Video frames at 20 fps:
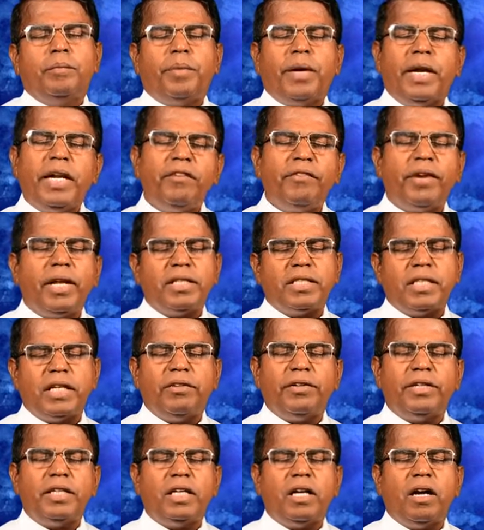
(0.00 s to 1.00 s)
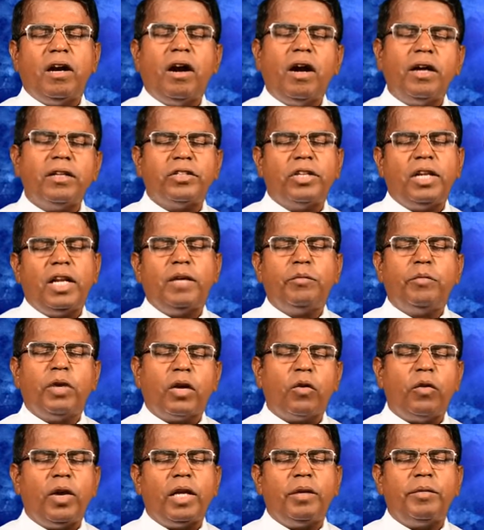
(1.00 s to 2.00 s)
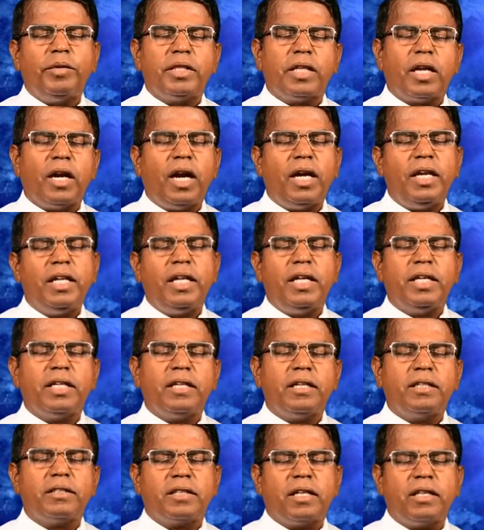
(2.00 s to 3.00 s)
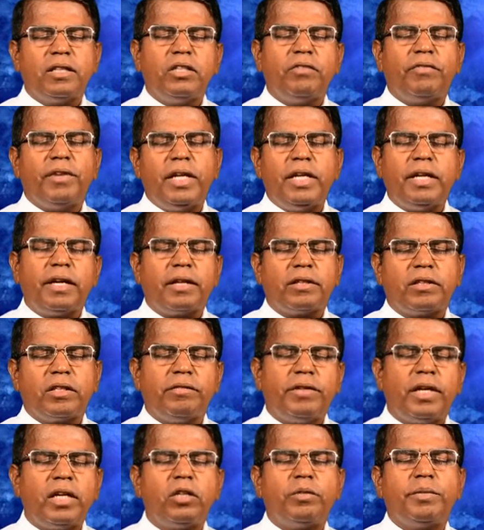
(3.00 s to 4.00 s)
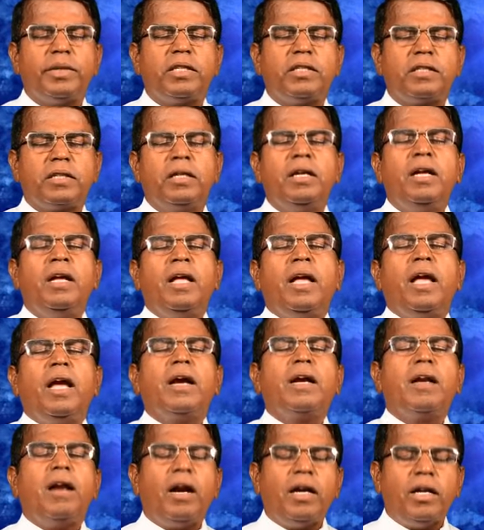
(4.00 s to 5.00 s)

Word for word: பணிவிடை செய்ய வேண்டிய ஆற்றலையும் அருளையும் இந்த நாளிலே எங்களுக்கு தந்து வழி நடத்த வேண்டும் என்று எங்கள்